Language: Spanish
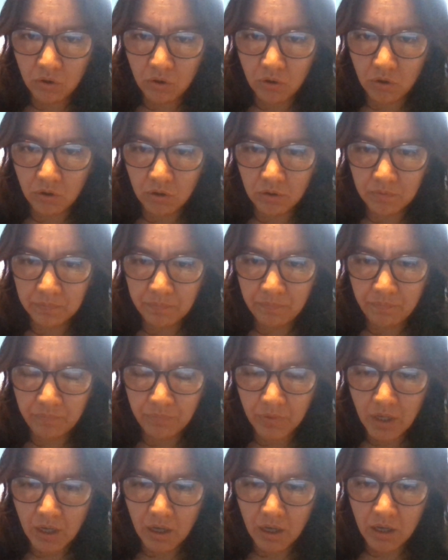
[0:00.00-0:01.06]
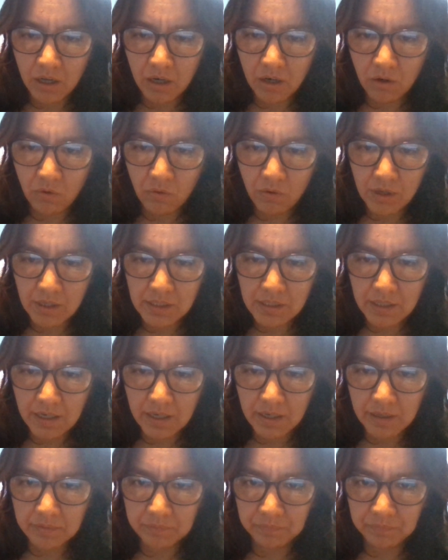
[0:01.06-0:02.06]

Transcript: con nuestra,